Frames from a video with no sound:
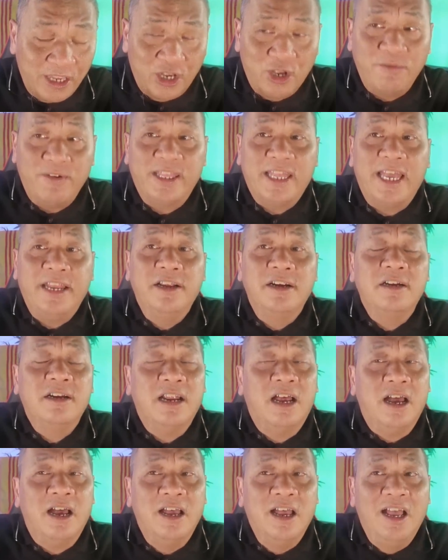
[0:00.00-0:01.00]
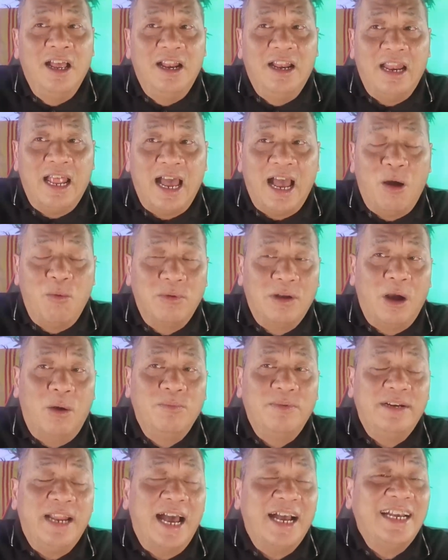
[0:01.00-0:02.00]
quý vị thấy Đức là là Hồng
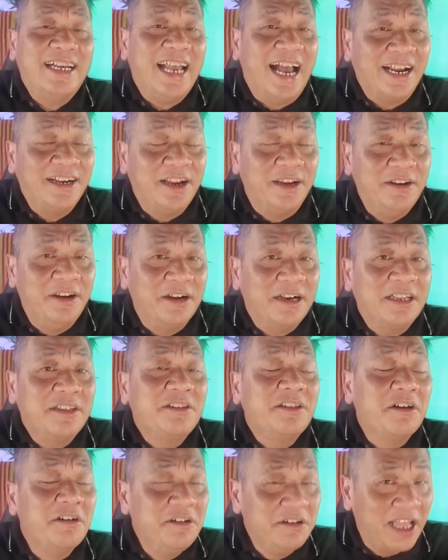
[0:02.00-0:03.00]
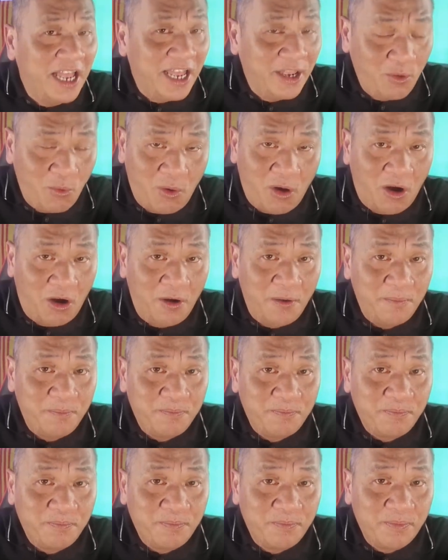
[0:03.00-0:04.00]
Kông đã khẳng định được cái tư thế của họ.
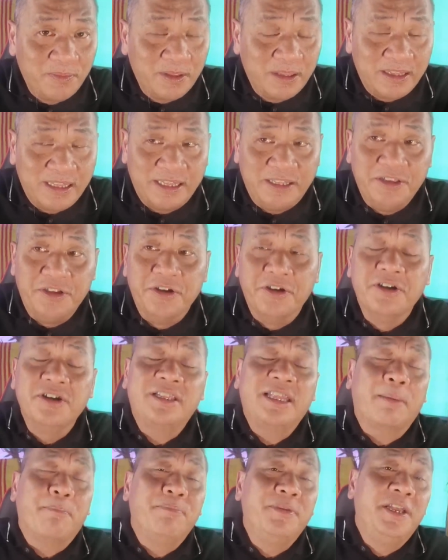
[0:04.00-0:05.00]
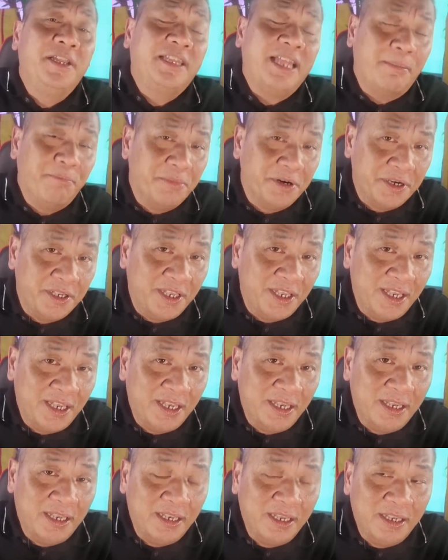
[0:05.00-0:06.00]
Giữa thập niên 80,
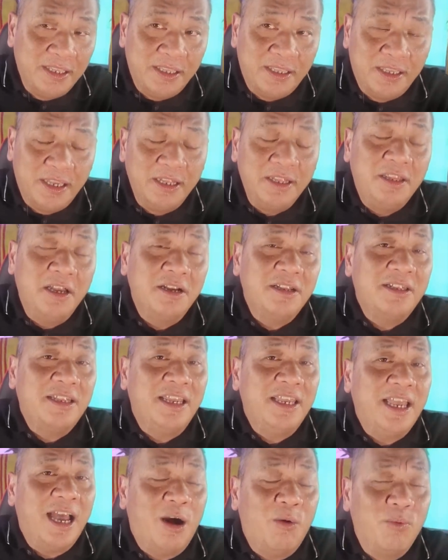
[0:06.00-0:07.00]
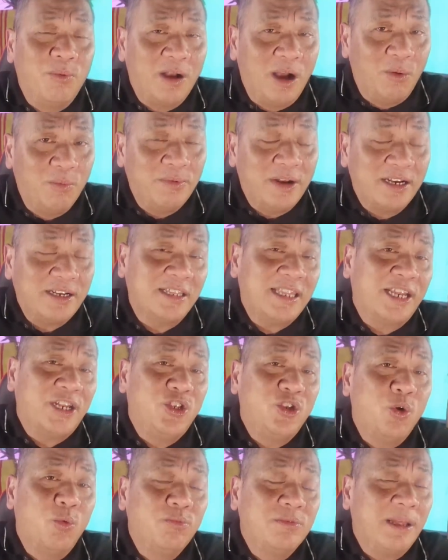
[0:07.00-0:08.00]
chính thức thì Hồng Kông đã trở thành
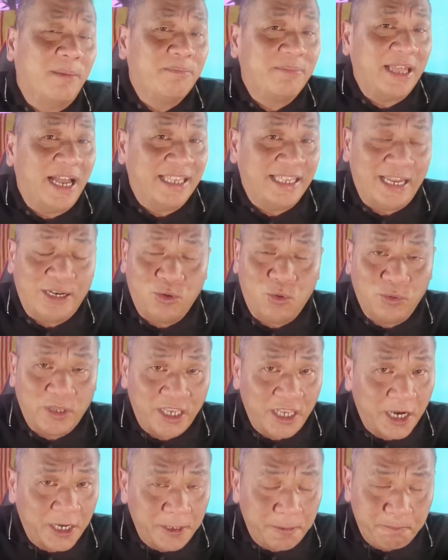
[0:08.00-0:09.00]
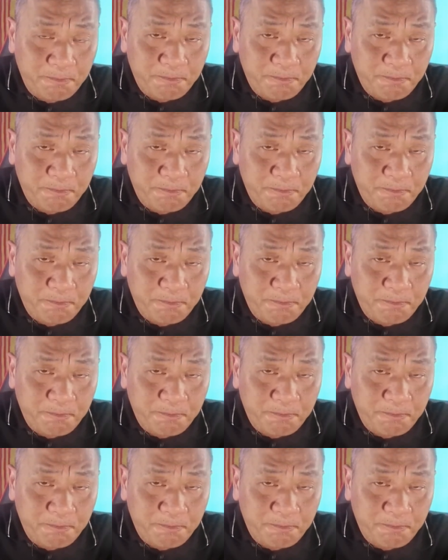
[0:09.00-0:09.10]
trung tâm tài chính của thế giới.